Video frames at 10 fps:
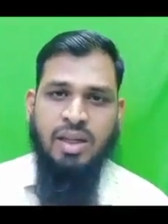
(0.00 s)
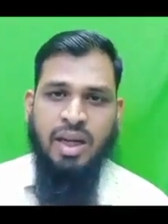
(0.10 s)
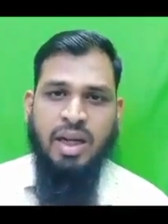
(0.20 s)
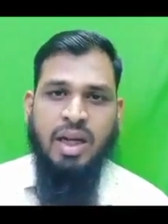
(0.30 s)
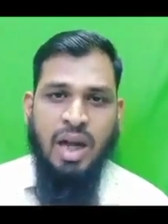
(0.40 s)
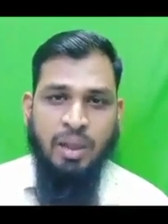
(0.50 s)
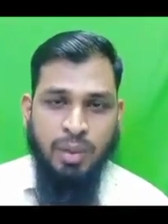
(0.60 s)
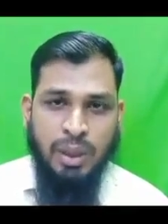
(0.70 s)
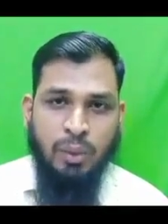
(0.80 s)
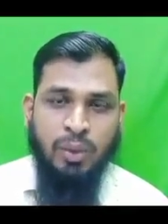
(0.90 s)
எனக்கு
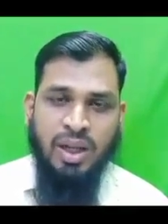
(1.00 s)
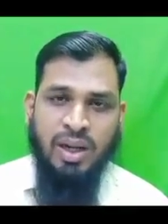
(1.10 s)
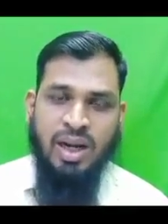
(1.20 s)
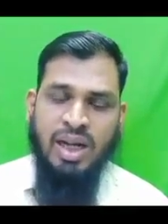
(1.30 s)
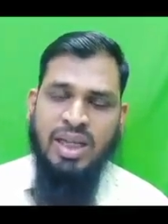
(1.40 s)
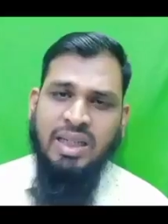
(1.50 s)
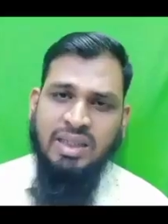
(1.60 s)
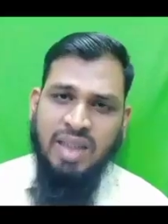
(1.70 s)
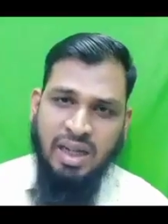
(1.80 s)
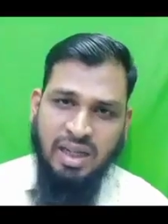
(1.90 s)
அனுமதி கொடு என்றால்
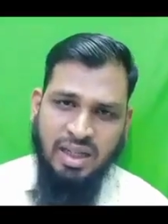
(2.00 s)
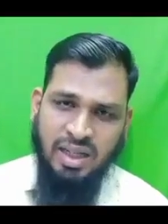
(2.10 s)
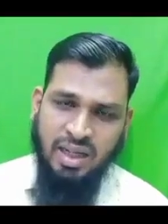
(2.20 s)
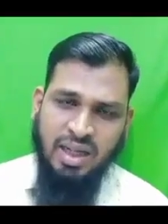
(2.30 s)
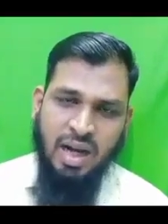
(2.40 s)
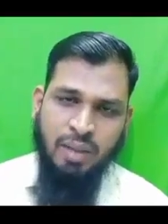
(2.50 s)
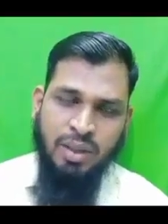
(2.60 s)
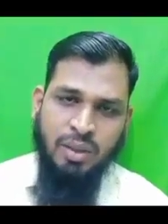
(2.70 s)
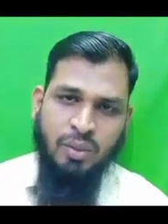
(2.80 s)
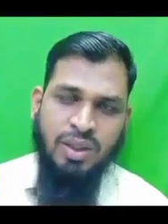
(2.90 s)
இதன் லி எனக்கு
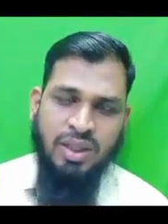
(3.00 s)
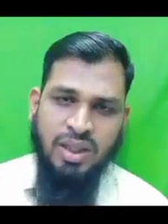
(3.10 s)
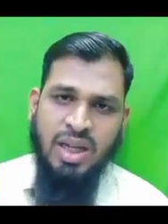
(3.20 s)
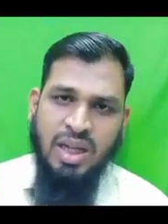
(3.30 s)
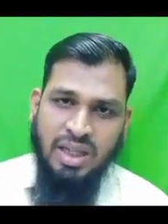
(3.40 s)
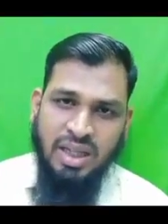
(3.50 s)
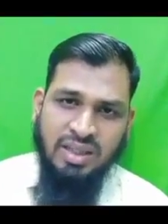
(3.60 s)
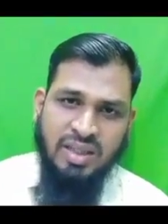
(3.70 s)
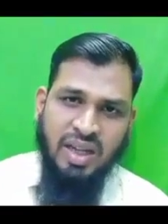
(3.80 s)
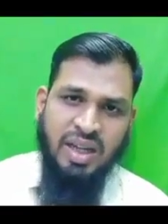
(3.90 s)
அனுமதி கொடு
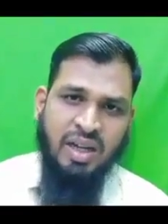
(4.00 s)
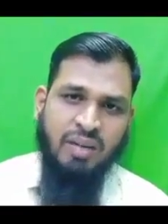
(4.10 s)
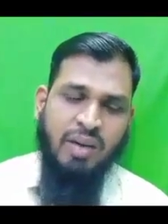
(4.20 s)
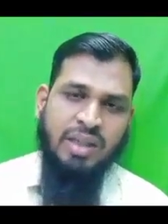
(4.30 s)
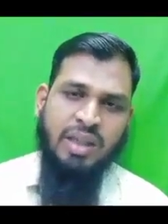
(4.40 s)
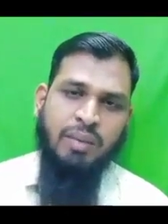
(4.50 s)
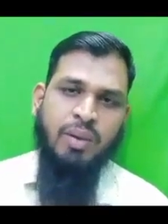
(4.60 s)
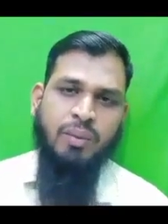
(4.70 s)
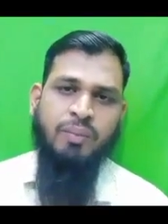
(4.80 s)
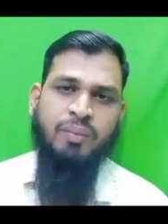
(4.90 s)
இதன் என்ற வார்த்தை வரும்